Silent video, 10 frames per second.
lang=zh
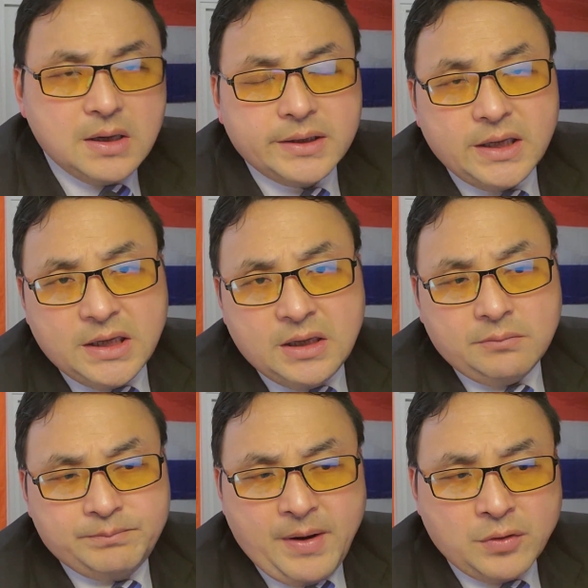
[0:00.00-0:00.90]
第
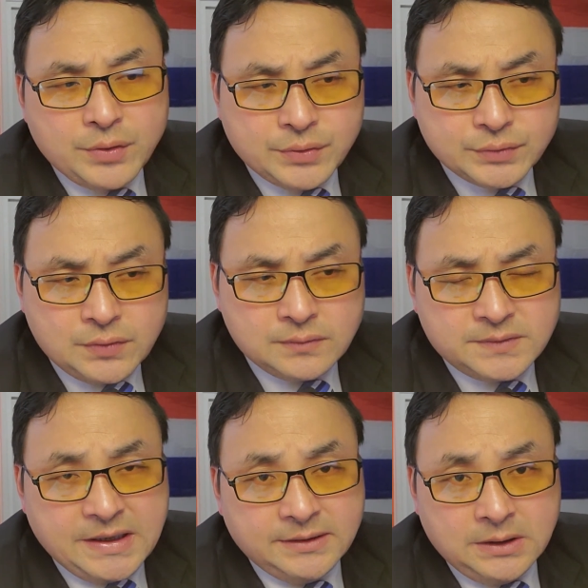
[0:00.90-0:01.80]
一，帮助共
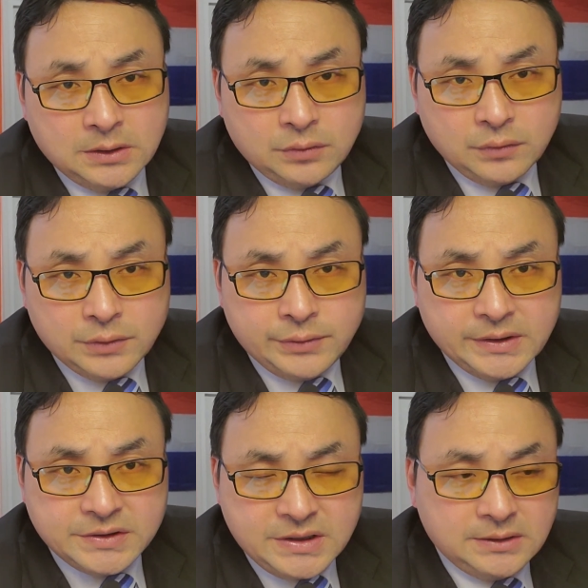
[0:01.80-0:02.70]
产党夺权
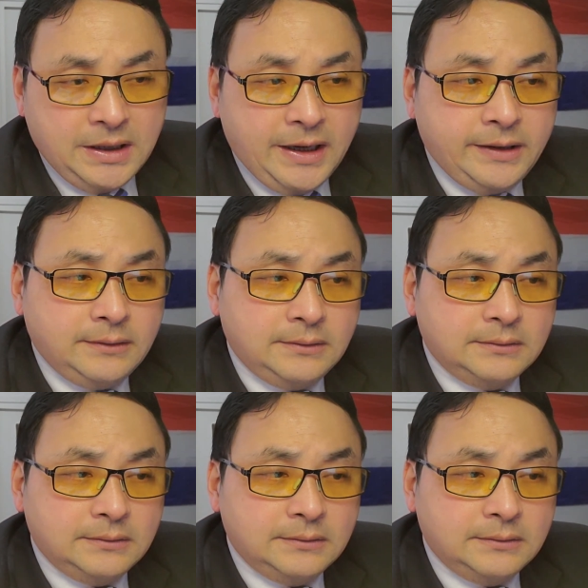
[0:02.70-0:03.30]
上台。